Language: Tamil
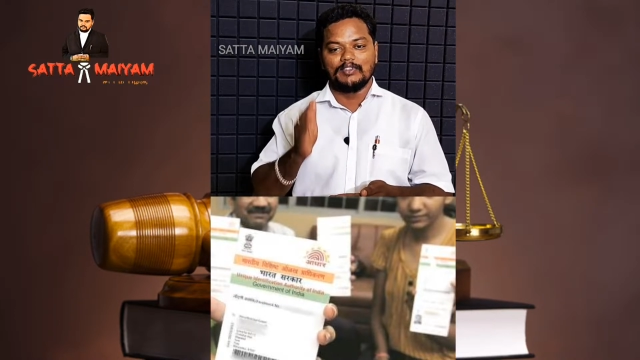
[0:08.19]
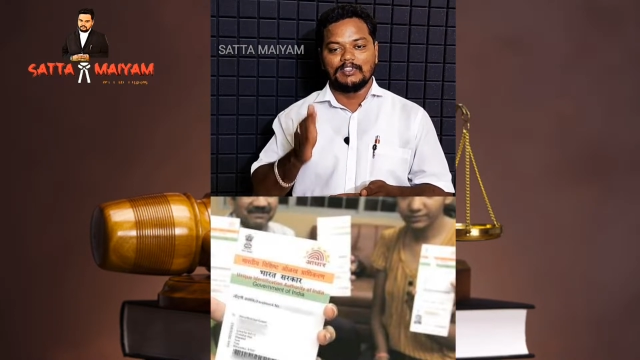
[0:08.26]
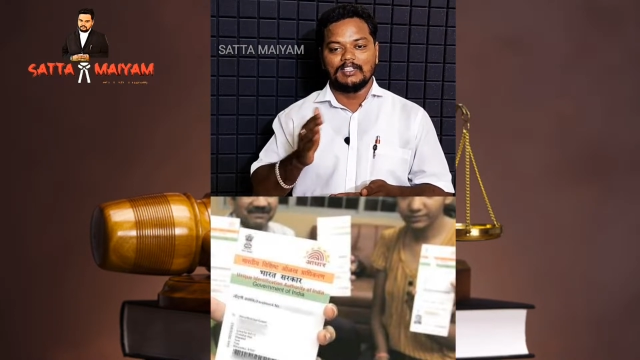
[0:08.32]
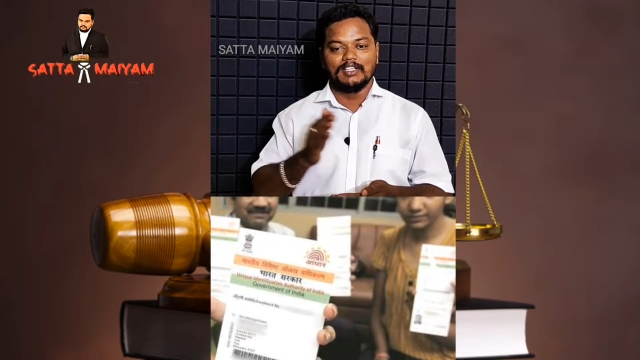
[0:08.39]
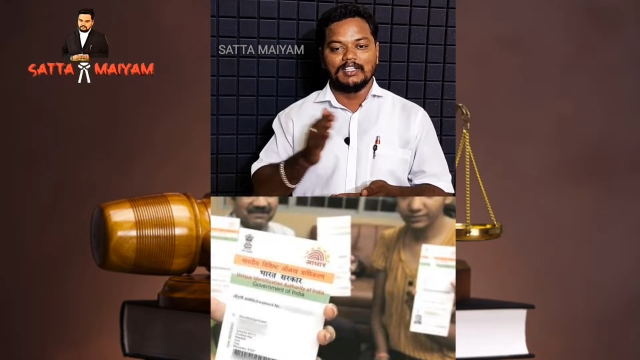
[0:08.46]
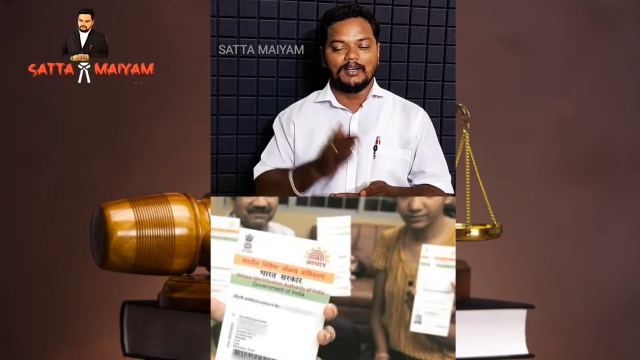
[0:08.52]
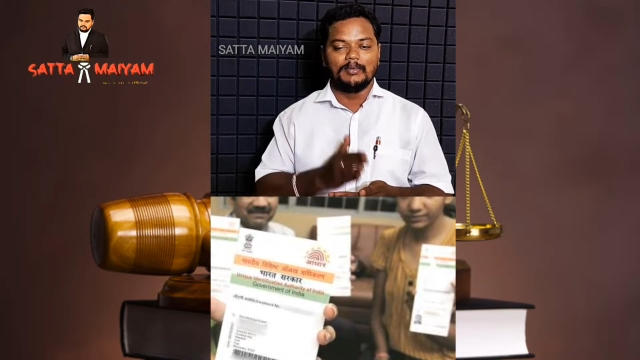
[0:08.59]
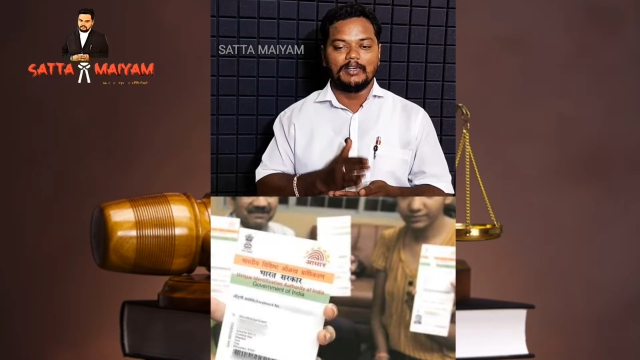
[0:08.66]
ஆஃப்
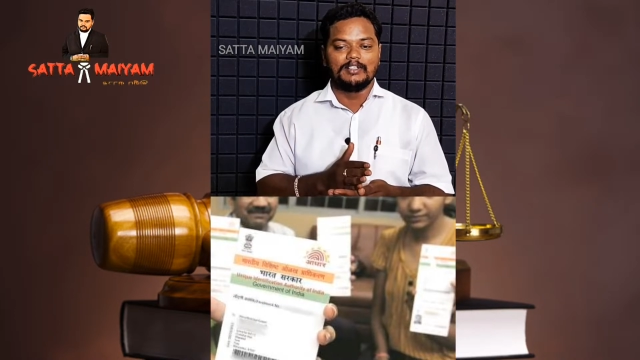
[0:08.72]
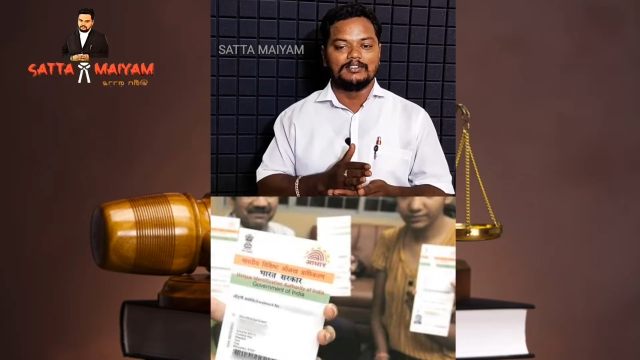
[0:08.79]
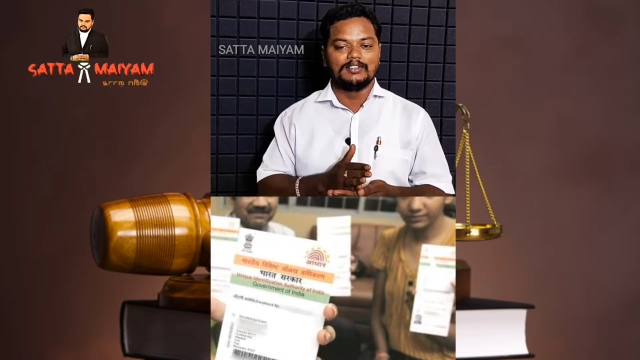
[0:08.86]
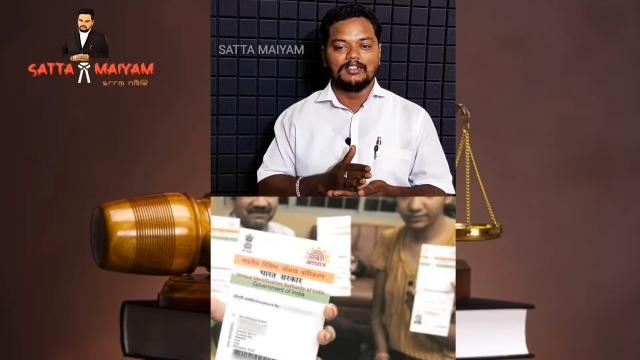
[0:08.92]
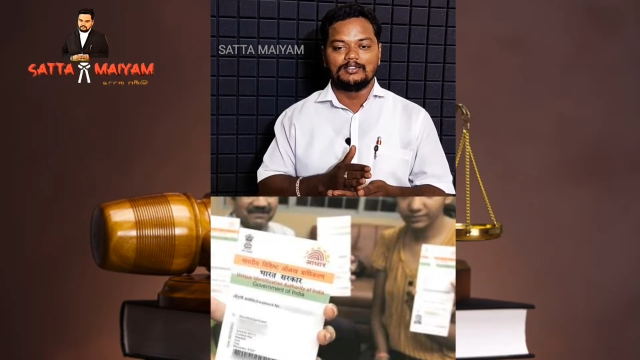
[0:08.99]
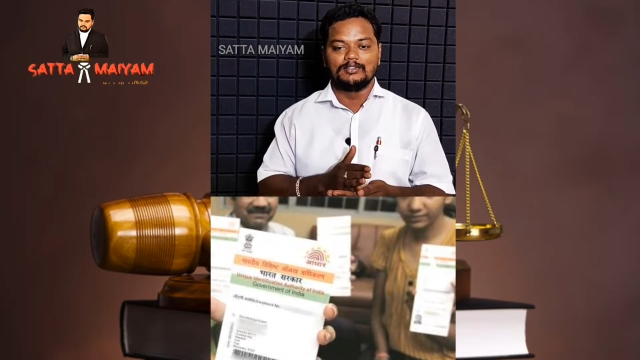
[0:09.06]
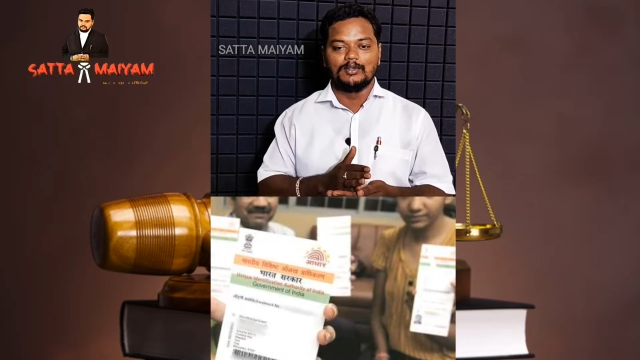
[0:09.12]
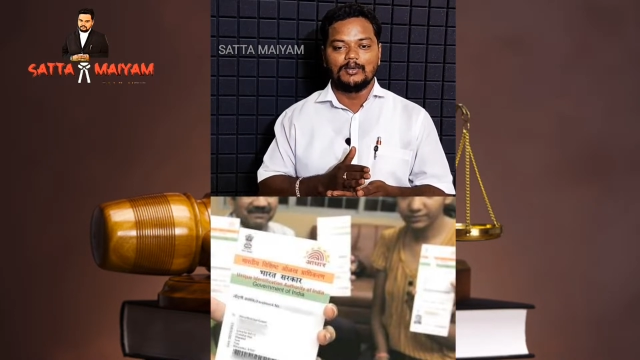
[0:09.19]
இந்தியா அப்படின்னு
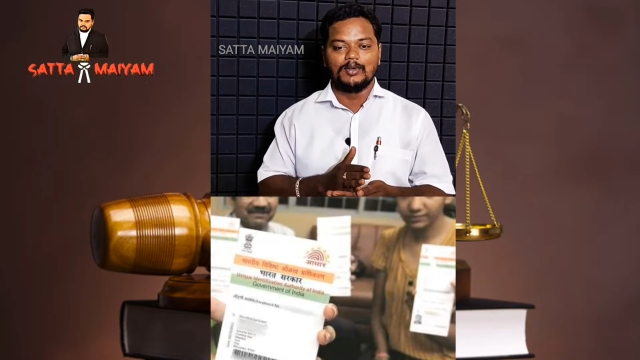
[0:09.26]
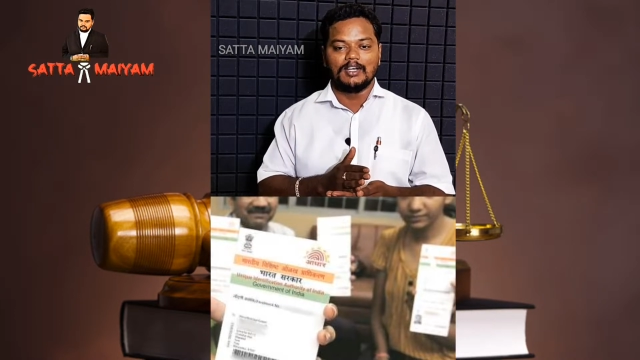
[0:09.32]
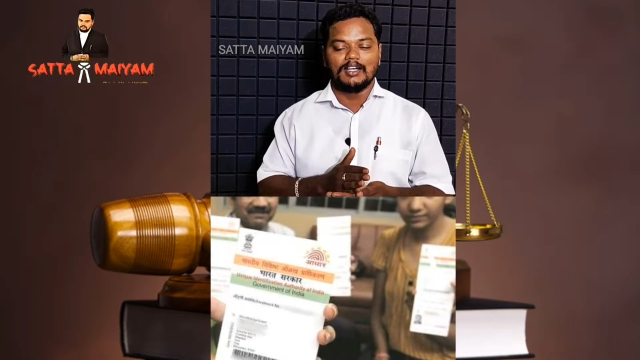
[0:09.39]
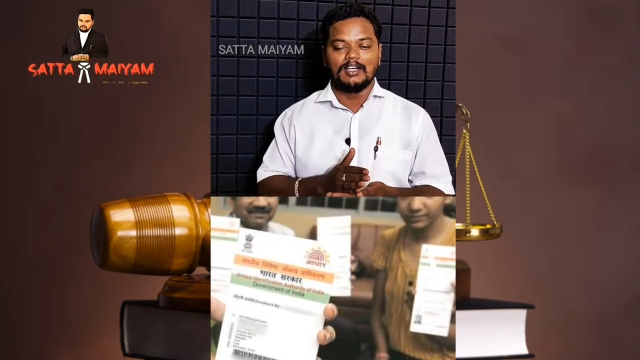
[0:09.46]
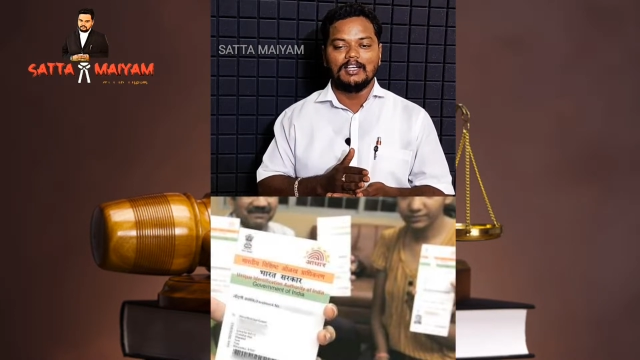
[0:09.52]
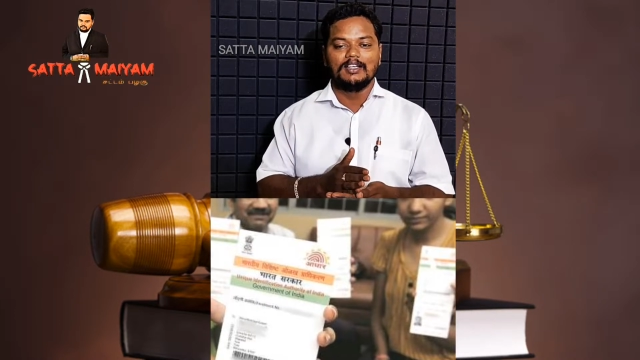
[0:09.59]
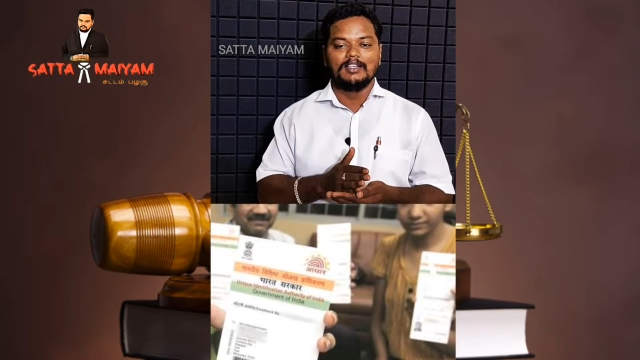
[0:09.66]
சொல்லி சொல்லுவாங்க